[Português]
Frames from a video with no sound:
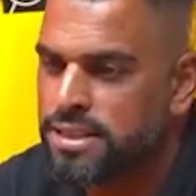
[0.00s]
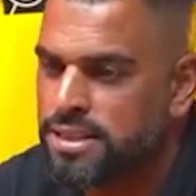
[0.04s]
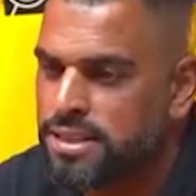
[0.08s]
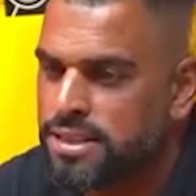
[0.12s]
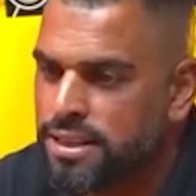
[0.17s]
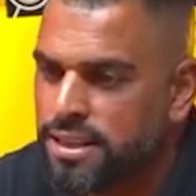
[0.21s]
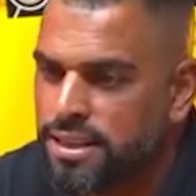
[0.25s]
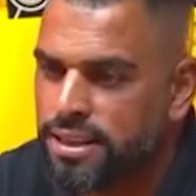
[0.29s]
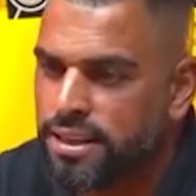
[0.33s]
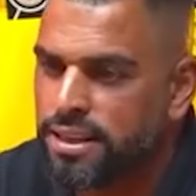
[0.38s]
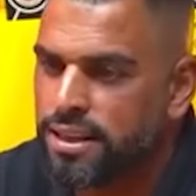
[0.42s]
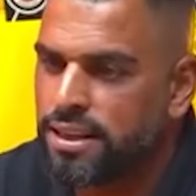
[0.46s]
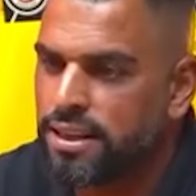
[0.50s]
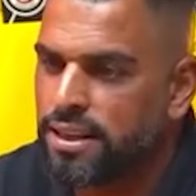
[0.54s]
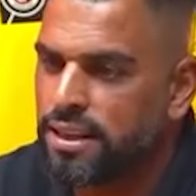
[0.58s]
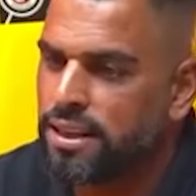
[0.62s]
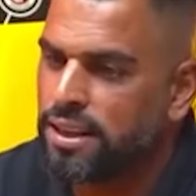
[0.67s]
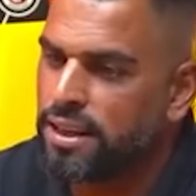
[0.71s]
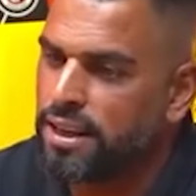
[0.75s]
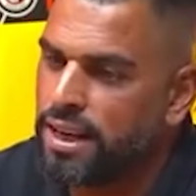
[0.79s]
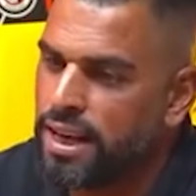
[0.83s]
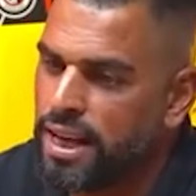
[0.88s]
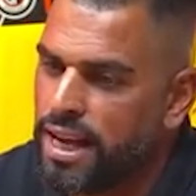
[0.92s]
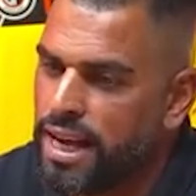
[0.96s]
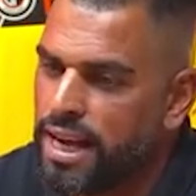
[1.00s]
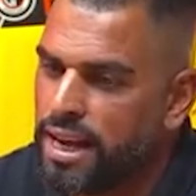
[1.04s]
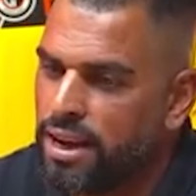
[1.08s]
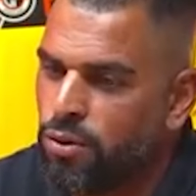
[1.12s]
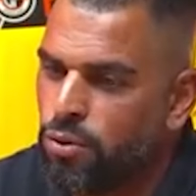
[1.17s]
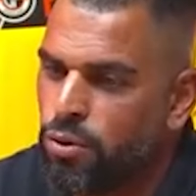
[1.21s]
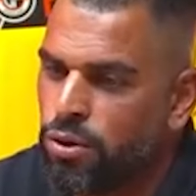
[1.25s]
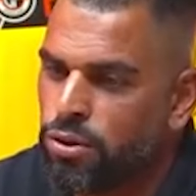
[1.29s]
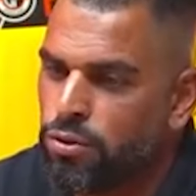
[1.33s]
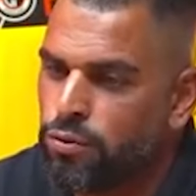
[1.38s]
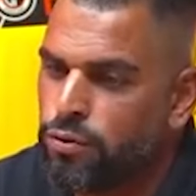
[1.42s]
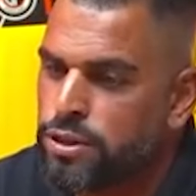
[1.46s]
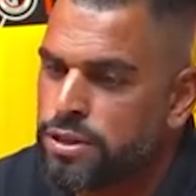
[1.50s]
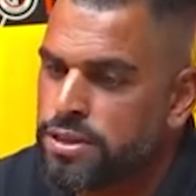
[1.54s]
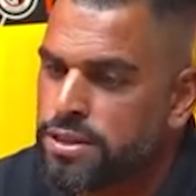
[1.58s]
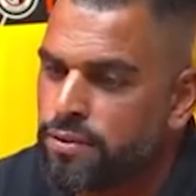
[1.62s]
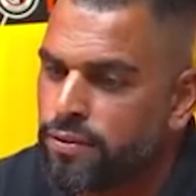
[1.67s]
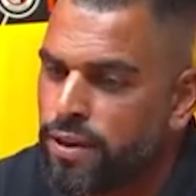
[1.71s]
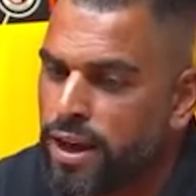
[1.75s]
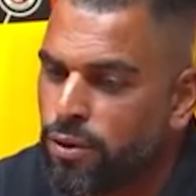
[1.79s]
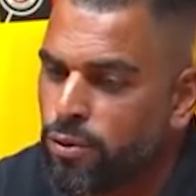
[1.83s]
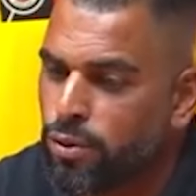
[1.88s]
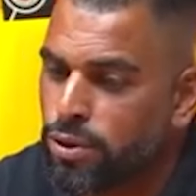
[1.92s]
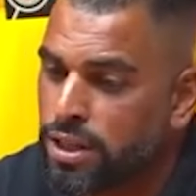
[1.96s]
Sim, é, quando
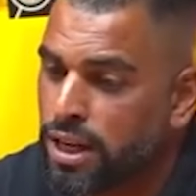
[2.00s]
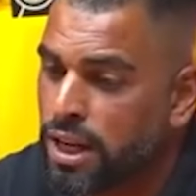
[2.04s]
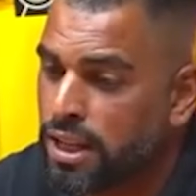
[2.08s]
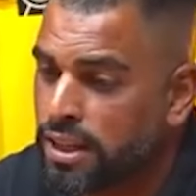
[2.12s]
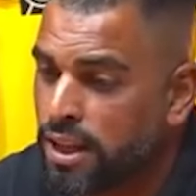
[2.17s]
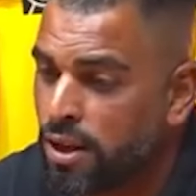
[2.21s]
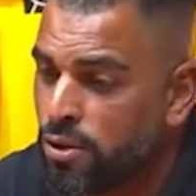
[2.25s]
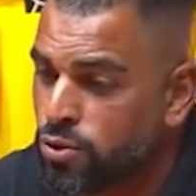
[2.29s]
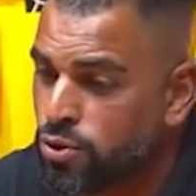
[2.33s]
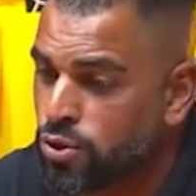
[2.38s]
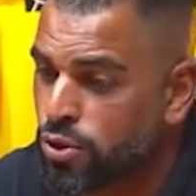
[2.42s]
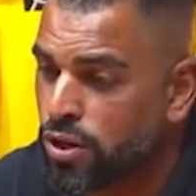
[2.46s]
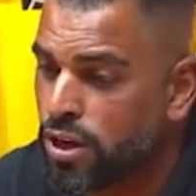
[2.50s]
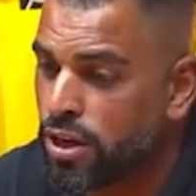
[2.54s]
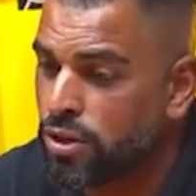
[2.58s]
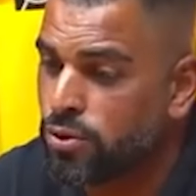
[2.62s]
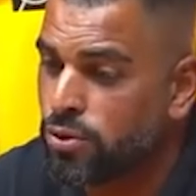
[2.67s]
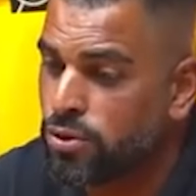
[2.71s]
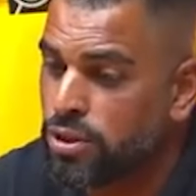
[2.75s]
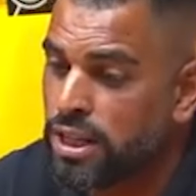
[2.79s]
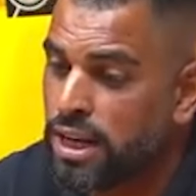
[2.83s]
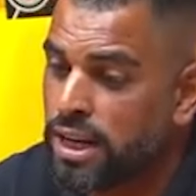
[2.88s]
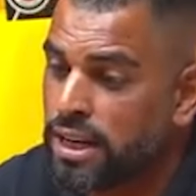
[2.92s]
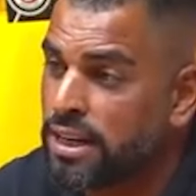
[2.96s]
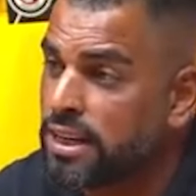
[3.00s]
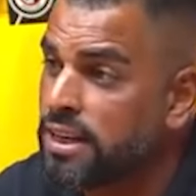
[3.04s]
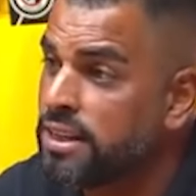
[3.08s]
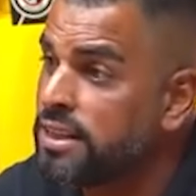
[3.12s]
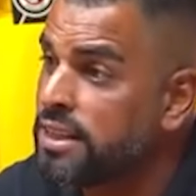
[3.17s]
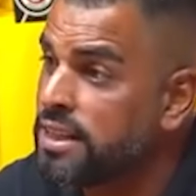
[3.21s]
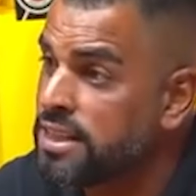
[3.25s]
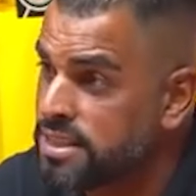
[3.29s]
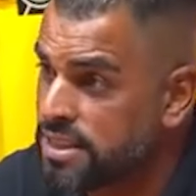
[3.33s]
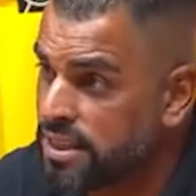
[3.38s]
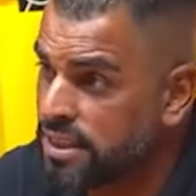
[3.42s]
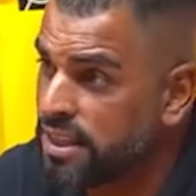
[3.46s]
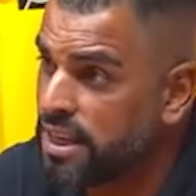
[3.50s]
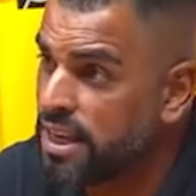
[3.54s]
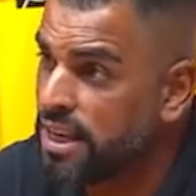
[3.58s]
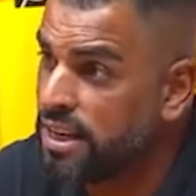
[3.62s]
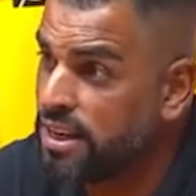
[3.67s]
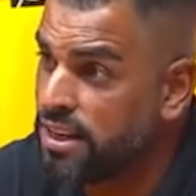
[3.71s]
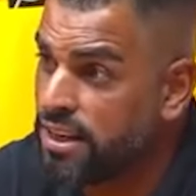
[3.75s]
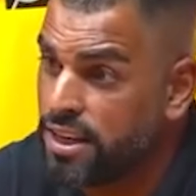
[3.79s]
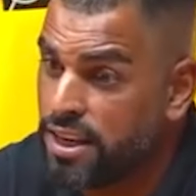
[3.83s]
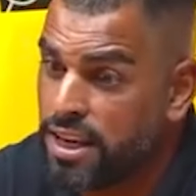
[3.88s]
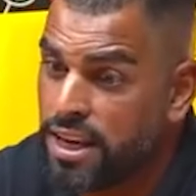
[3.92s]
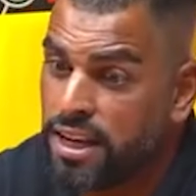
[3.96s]
você vai contratar um jogador da grandeza
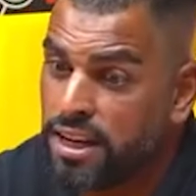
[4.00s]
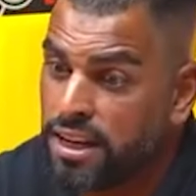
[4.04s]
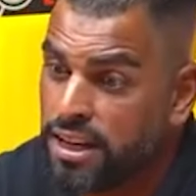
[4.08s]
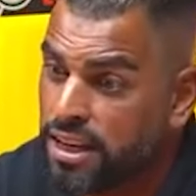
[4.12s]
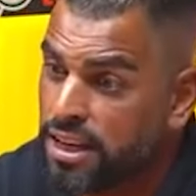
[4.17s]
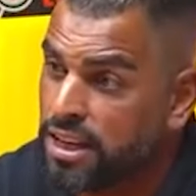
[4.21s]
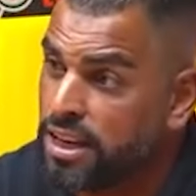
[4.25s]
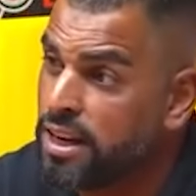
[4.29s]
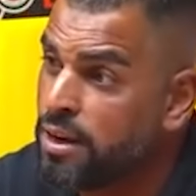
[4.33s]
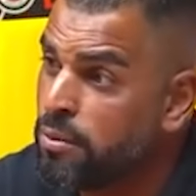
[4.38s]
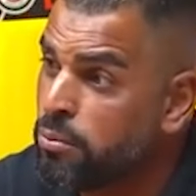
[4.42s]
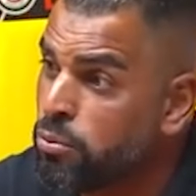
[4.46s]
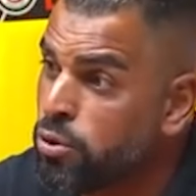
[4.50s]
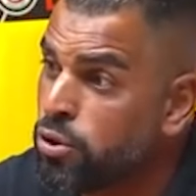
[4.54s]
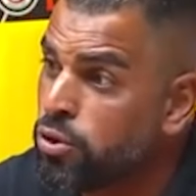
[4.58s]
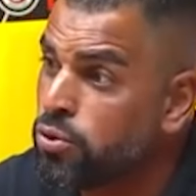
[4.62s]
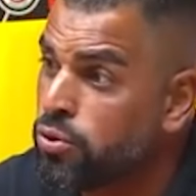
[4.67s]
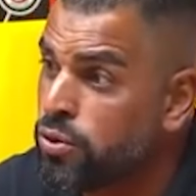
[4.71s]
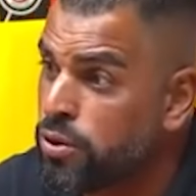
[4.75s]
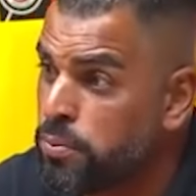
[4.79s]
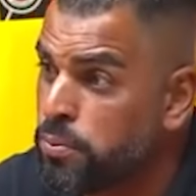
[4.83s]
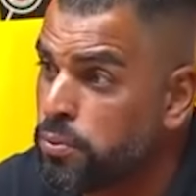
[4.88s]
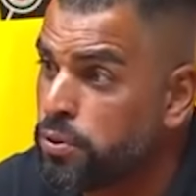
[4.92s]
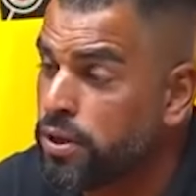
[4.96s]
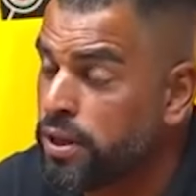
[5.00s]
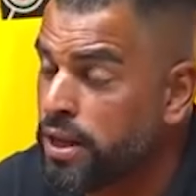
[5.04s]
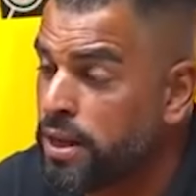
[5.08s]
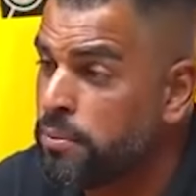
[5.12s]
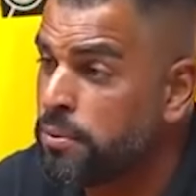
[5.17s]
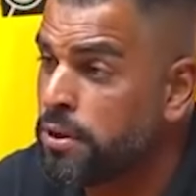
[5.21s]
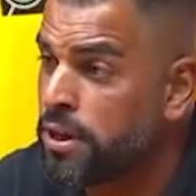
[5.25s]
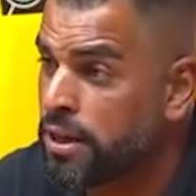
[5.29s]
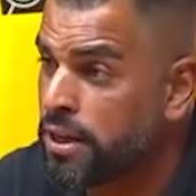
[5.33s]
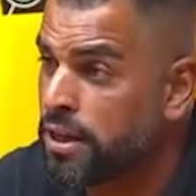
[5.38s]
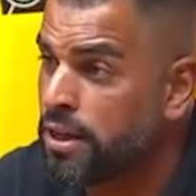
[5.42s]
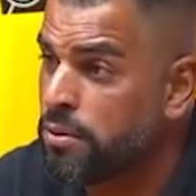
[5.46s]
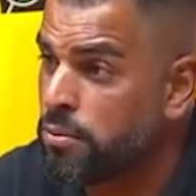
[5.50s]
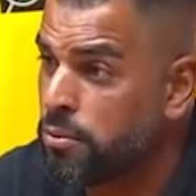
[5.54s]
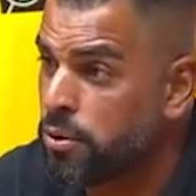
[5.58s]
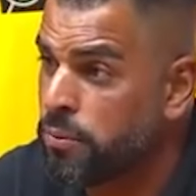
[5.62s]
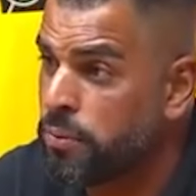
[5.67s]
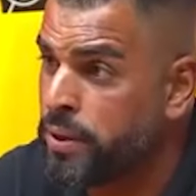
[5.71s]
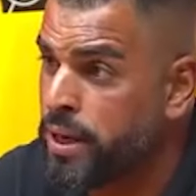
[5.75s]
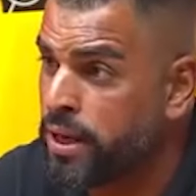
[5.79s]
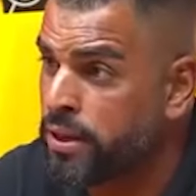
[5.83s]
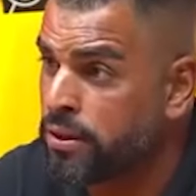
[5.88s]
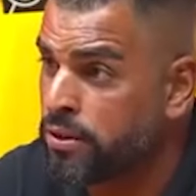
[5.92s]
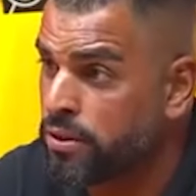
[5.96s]
dele e ele queria muito ir pro Grêmio naquele
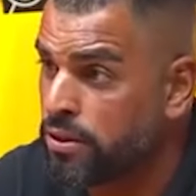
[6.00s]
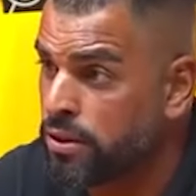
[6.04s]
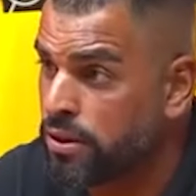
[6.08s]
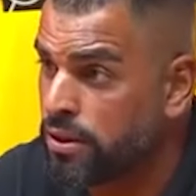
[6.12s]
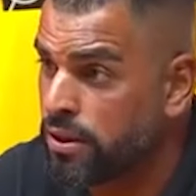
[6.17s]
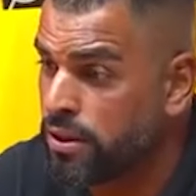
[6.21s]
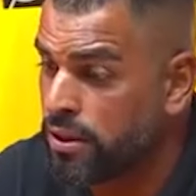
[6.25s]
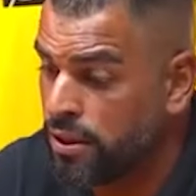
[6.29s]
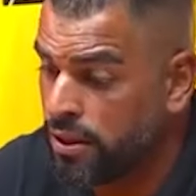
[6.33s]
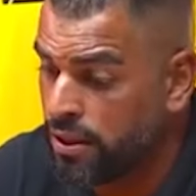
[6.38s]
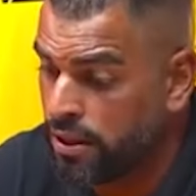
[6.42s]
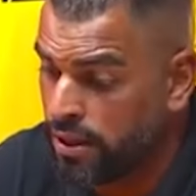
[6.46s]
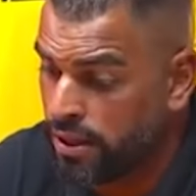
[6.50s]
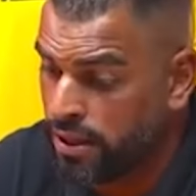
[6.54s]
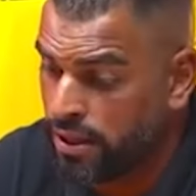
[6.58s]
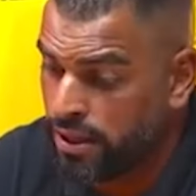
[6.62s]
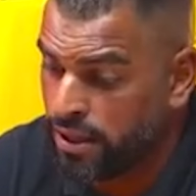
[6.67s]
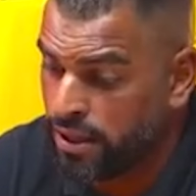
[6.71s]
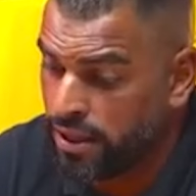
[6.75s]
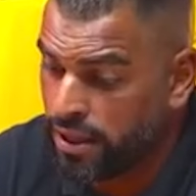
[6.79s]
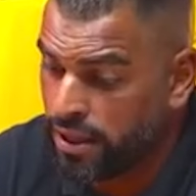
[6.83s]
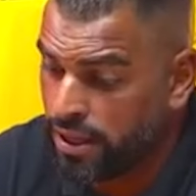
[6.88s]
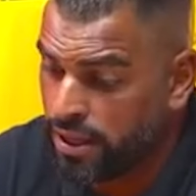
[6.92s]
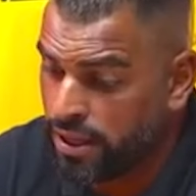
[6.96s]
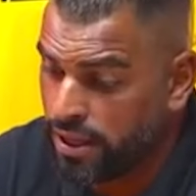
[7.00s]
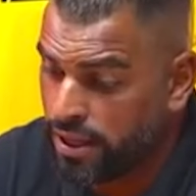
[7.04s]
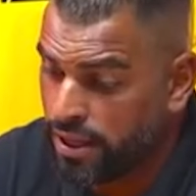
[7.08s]
momento. É.